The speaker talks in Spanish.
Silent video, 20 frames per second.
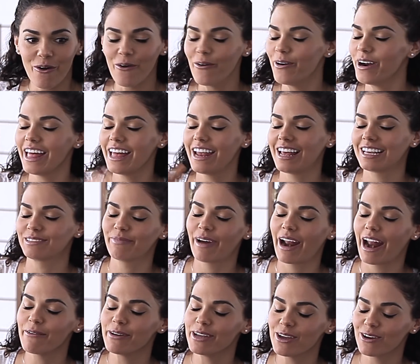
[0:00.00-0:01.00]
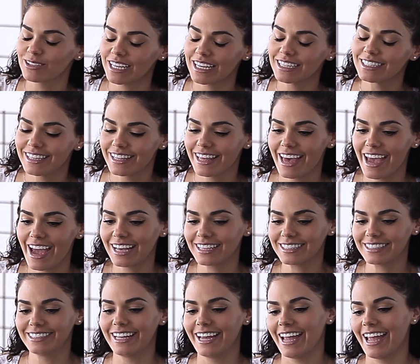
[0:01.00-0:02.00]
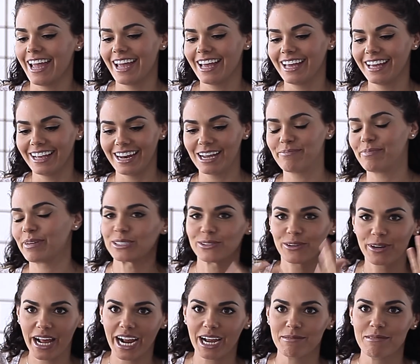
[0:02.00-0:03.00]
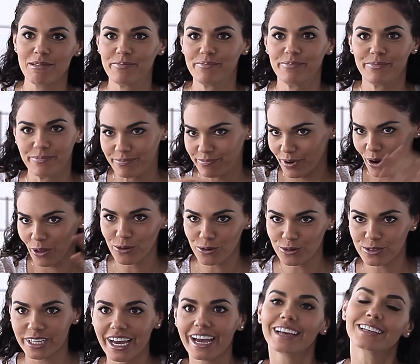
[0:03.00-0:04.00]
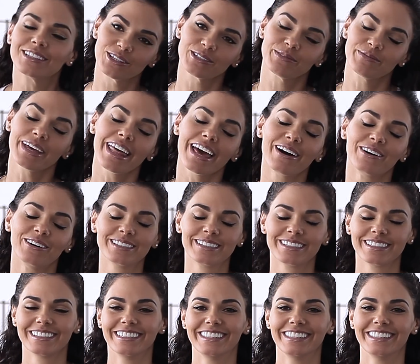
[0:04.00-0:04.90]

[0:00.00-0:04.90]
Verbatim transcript: Una de las maravillosas ideas de la persona que me produce estos videos